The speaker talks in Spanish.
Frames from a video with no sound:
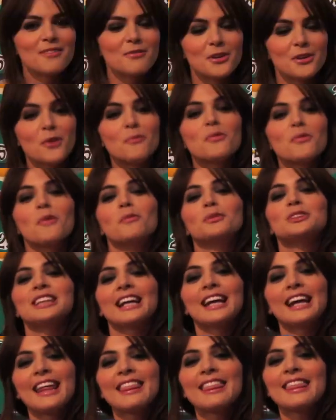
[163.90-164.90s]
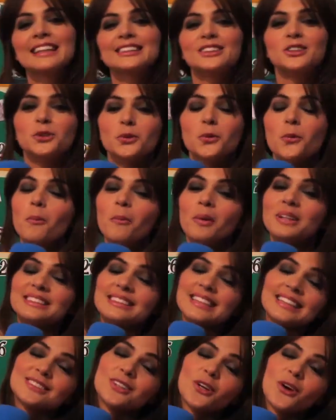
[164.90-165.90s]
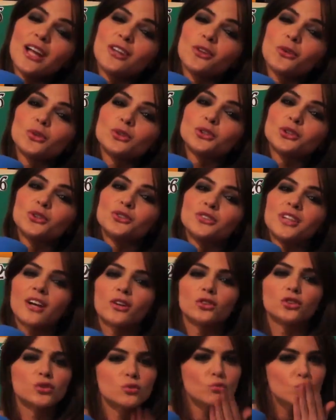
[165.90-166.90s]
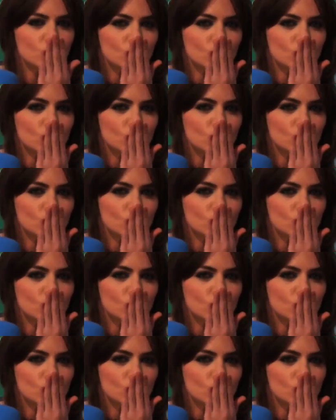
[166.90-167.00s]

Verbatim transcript: Bueno, pues muchas gracias y un besazo a todos los tontacos.